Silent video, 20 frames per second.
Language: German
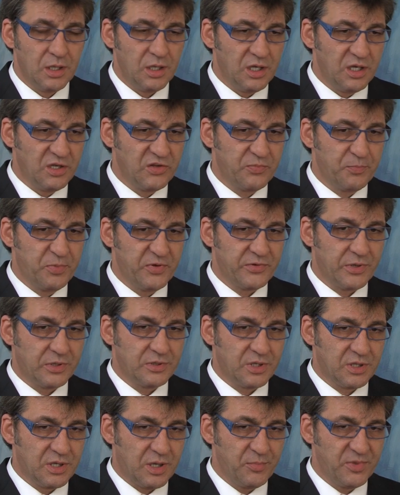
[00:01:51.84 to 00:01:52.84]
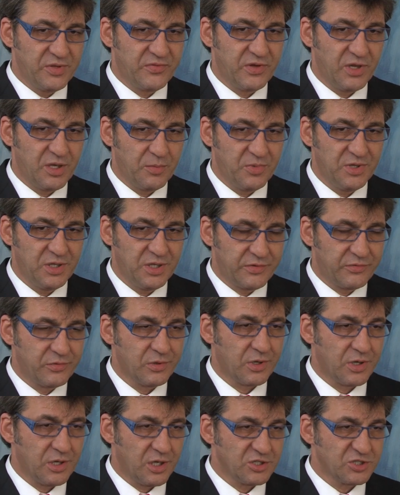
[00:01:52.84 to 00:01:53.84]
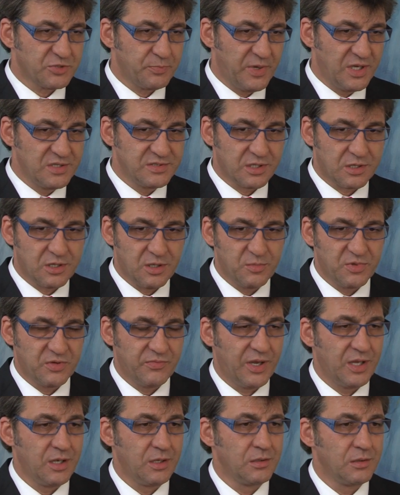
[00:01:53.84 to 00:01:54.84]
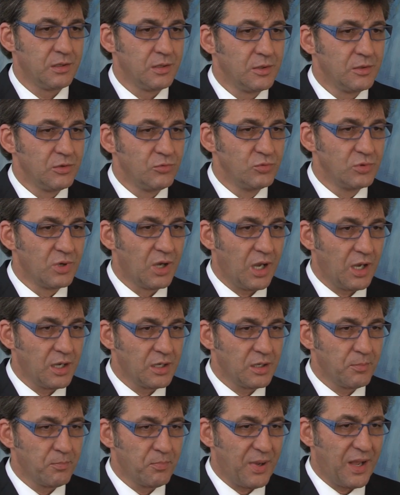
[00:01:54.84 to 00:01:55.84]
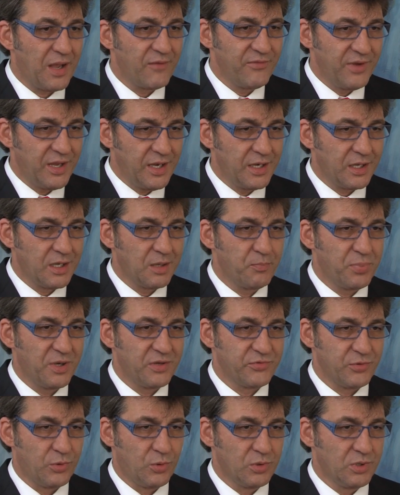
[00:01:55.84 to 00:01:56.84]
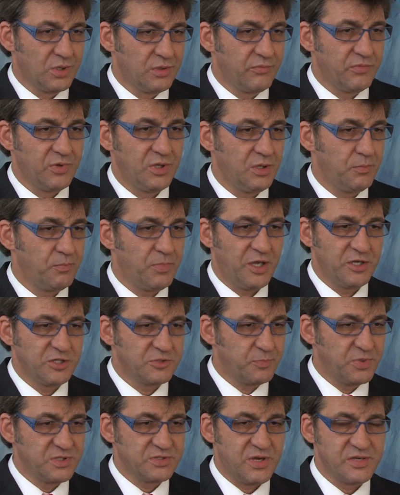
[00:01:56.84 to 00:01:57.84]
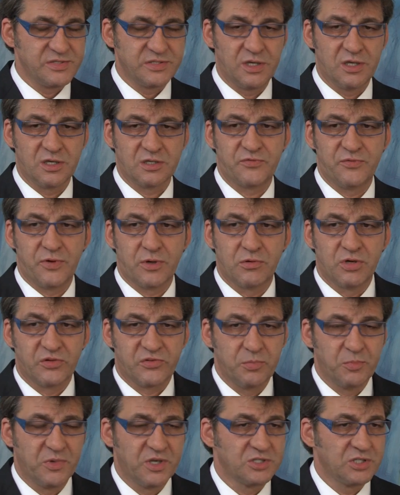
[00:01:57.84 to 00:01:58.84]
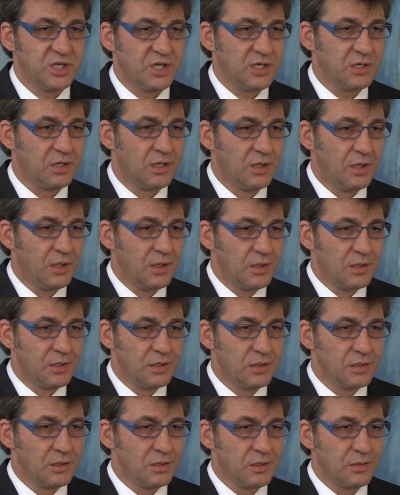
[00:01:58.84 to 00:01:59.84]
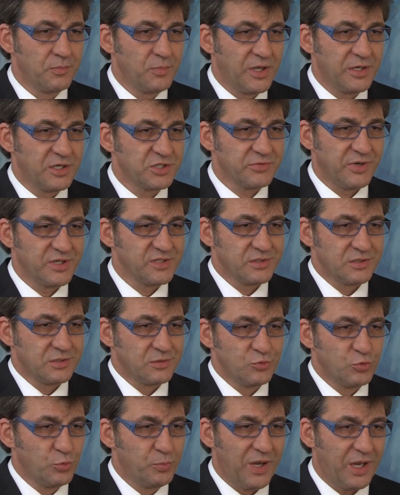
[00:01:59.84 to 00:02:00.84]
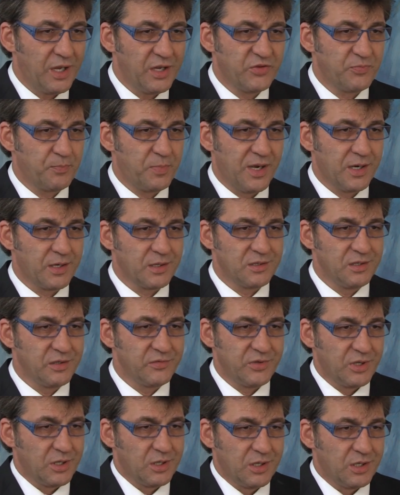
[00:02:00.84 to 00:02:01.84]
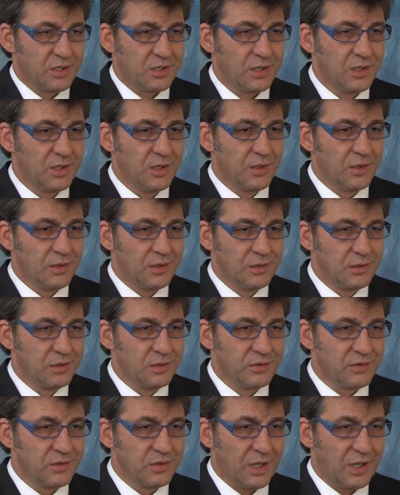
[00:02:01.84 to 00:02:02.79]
Insbesondere damit es eben nicht zur Kernschmelze kommt, weil nur ein paar wenige Personen, wie beispielsweise erst vor kurzem geschehen, äh, bei der Schweizer UBS Bank, die sicherlich äh,